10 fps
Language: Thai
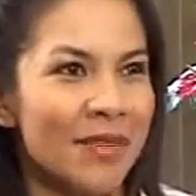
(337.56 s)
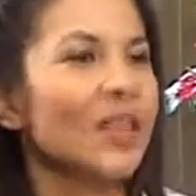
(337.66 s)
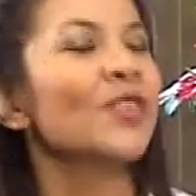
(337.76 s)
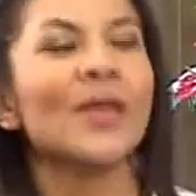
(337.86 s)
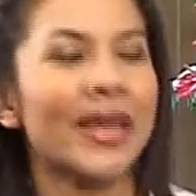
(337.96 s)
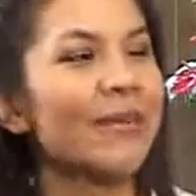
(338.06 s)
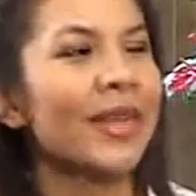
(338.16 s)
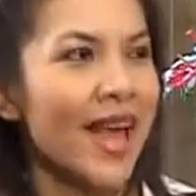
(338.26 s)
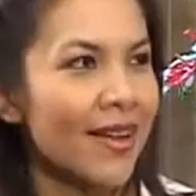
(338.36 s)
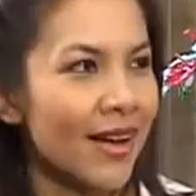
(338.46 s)
มันก็จะอยู่อย่างนี้
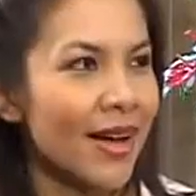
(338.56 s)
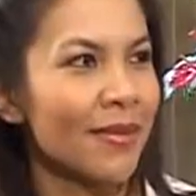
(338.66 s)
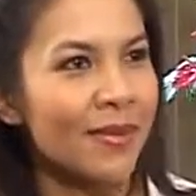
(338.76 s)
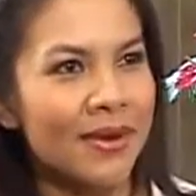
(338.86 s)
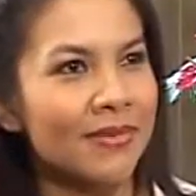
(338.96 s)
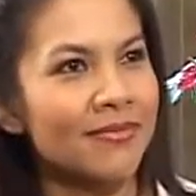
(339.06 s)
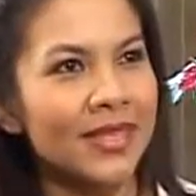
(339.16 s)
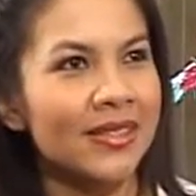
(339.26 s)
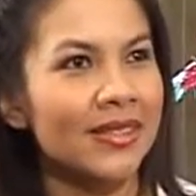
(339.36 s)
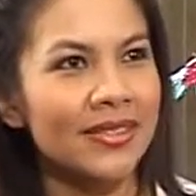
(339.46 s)
ไม่ได้หรอกค่ะ เพราะว่า
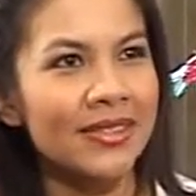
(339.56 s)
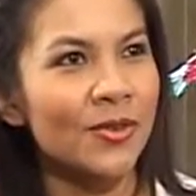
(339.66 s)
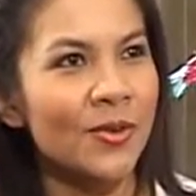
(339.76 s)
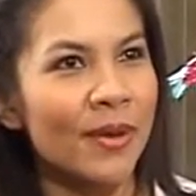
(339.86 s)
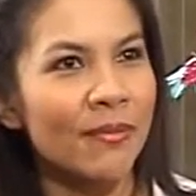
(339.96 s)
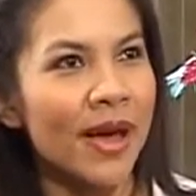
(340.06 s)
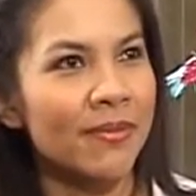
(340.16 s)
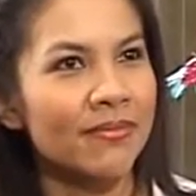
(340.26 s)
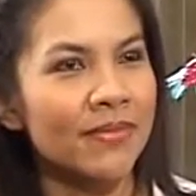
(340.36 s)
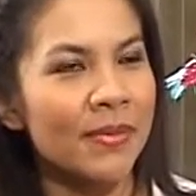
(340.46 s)
มันก็จะอยู่กันแบบ